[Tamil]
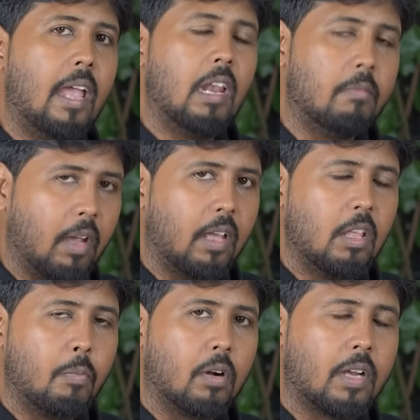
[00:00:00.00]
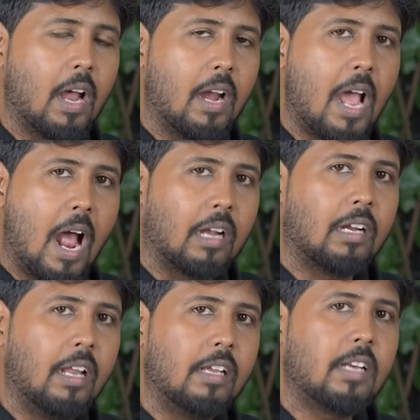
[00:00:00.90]
கையில மெகந்தி போட்டாங்கன்னா
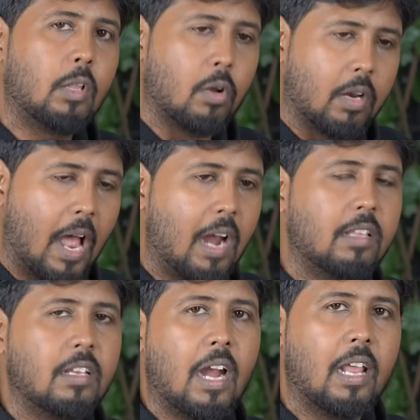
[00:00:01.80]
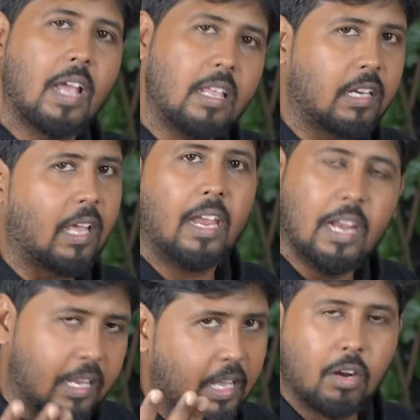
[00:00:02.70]
அட்லீஸ்ட் அது ஒரு நாலஞ்சு நாளைக்காச்சும்
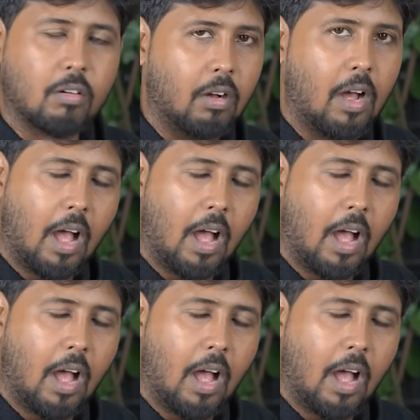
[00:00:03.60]
கையில இருக்கும்